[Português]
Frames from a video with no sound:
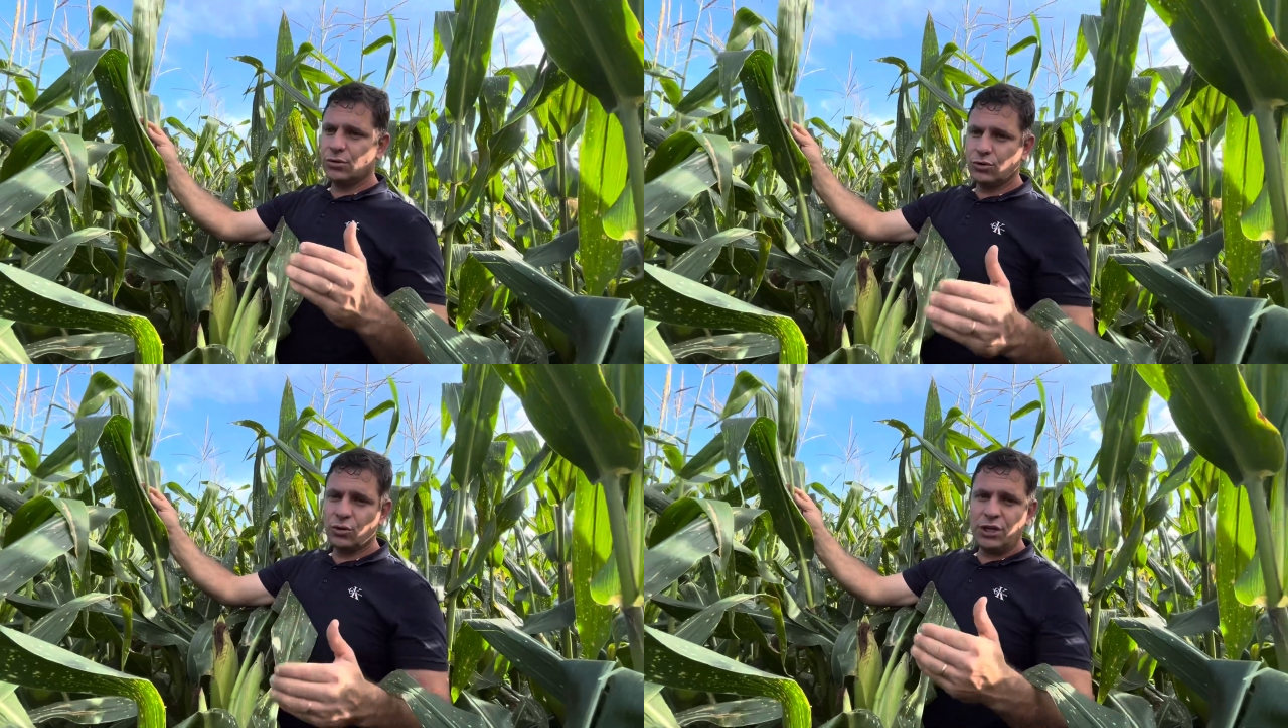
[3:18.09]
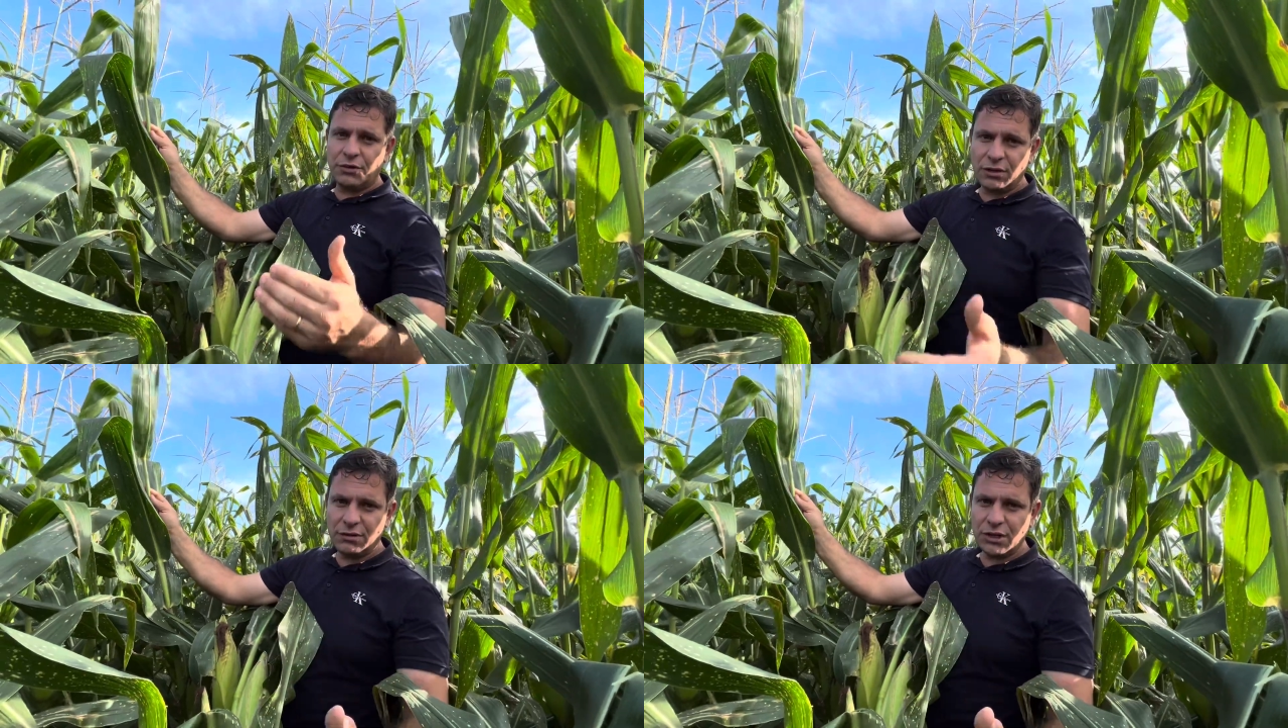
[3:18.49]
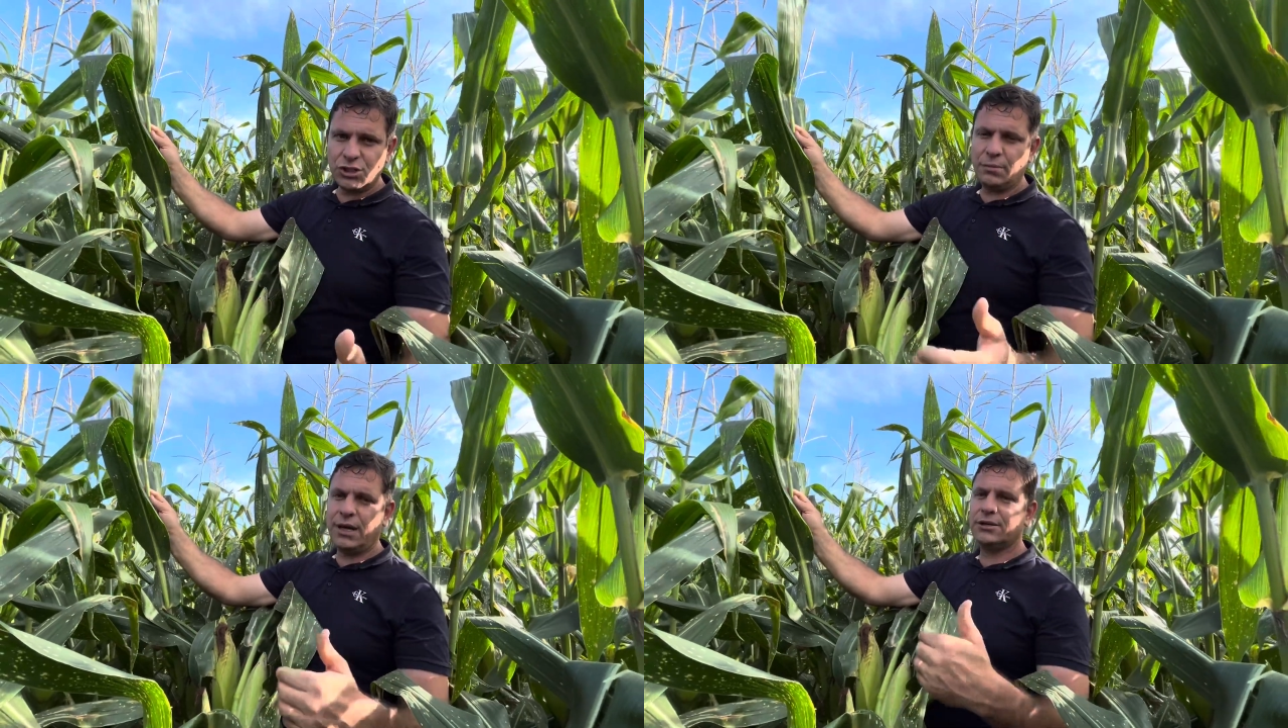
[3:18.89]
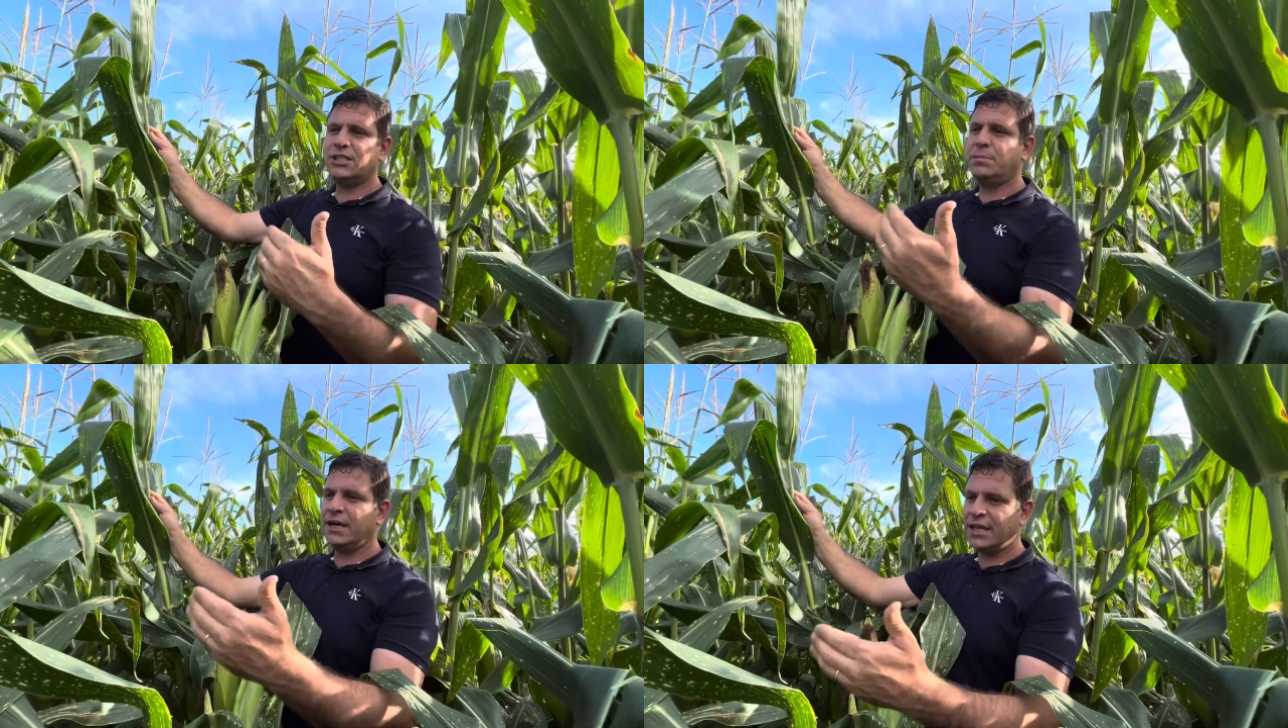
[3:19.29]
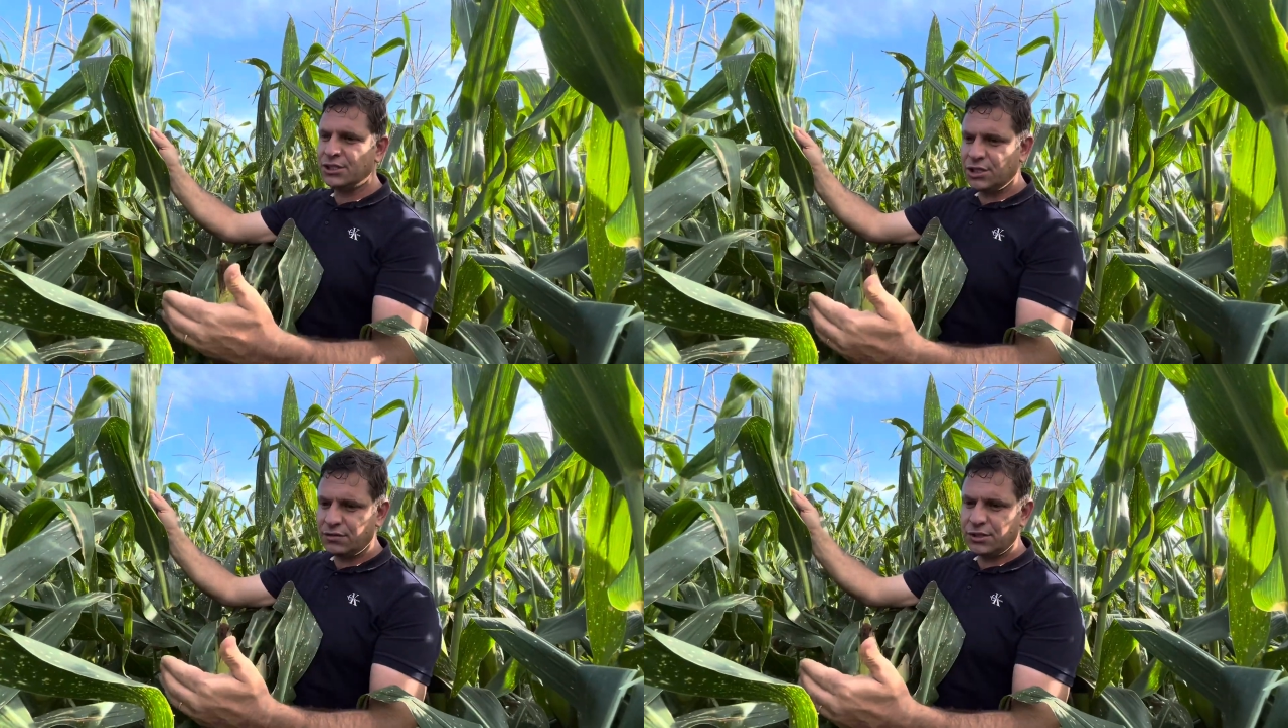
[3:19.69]
do nível de investimento, da
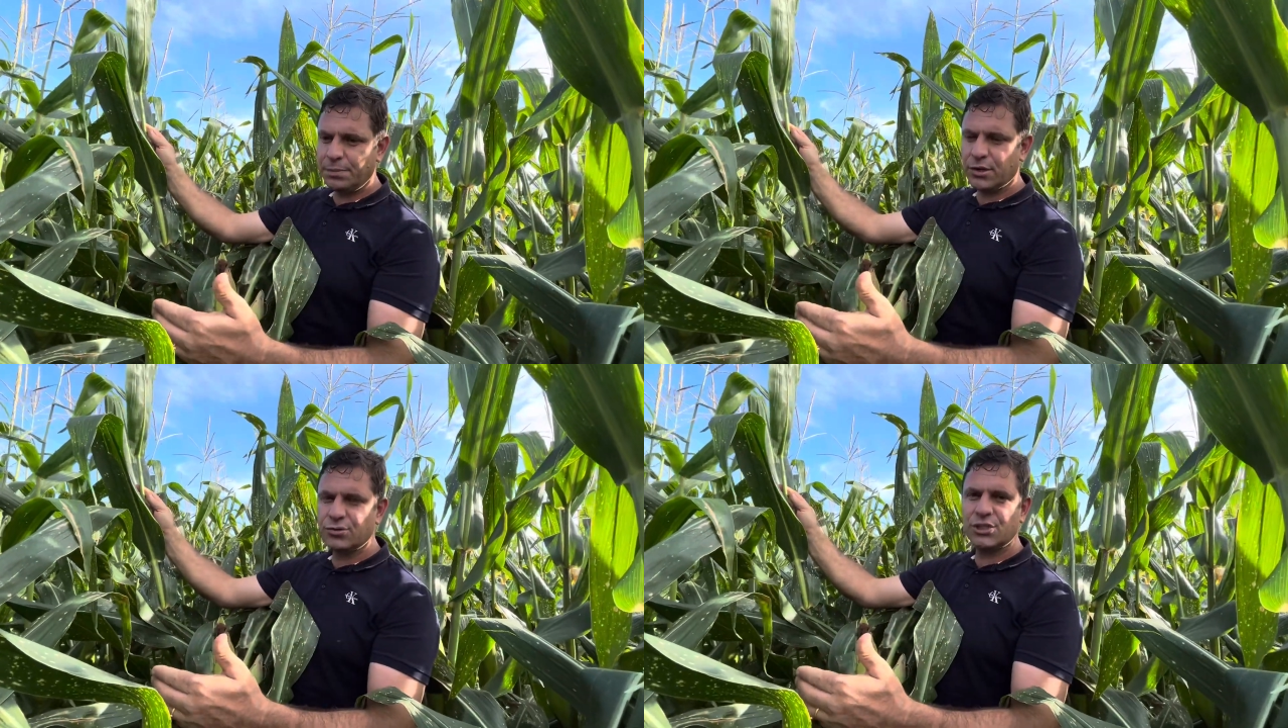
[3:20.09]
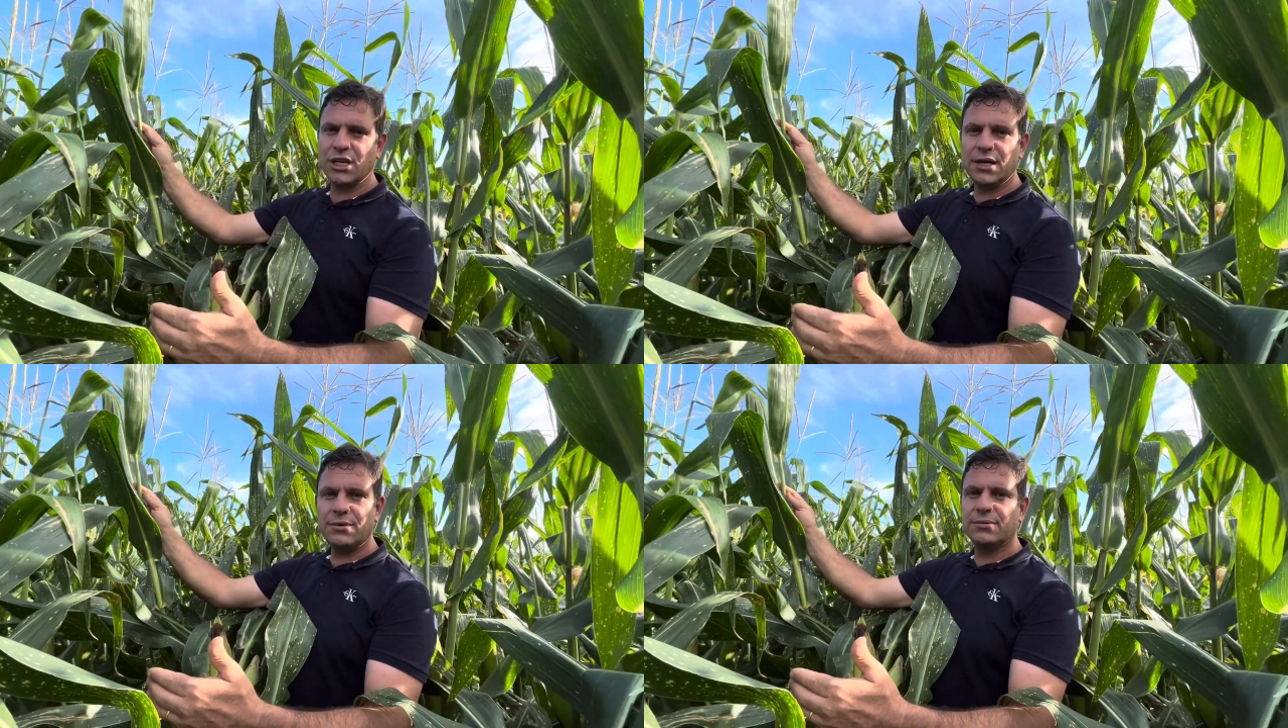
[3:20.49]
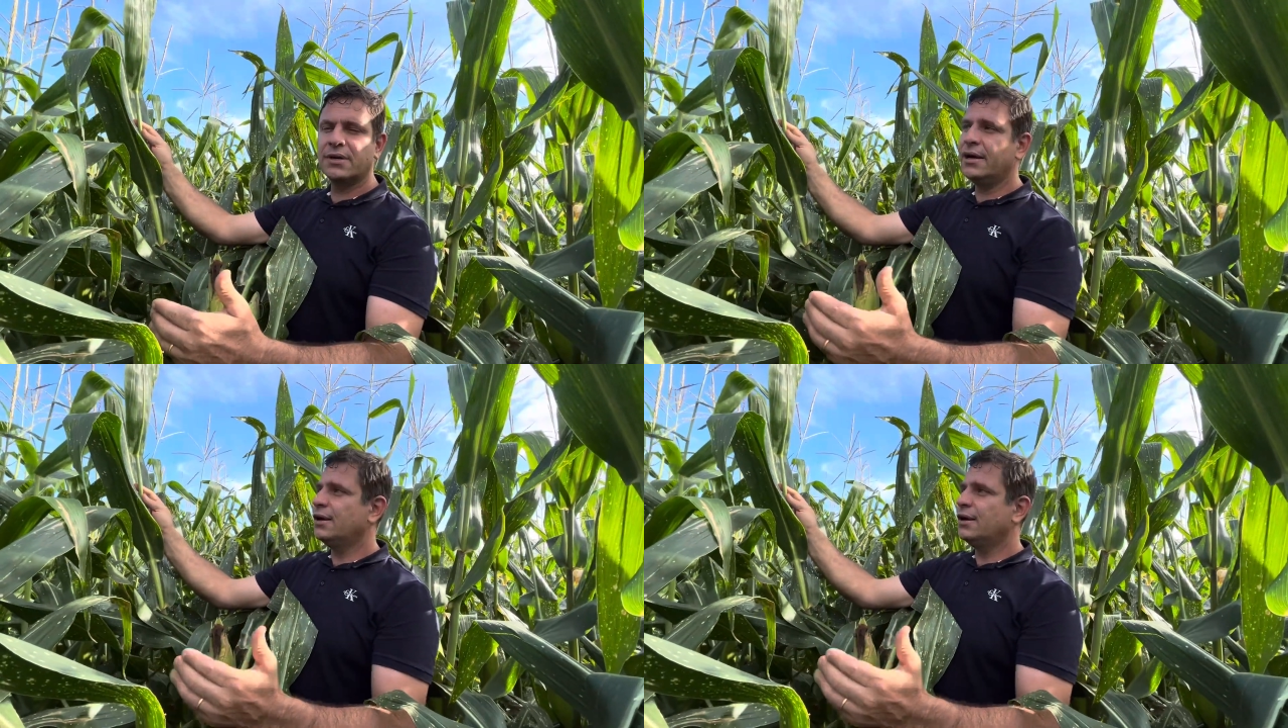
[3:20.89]
expectativa de produção,